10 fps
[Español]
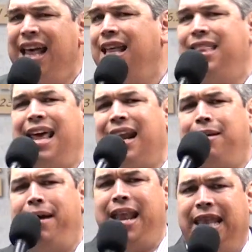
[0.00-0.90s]
de
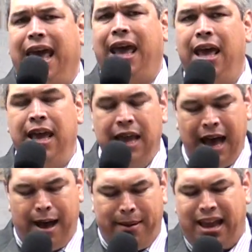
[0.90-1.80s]
rebelde,
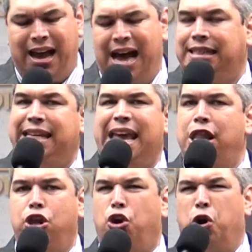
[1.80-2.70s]
amén,
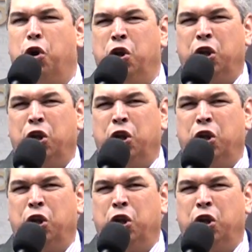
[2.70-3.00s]
haciendo,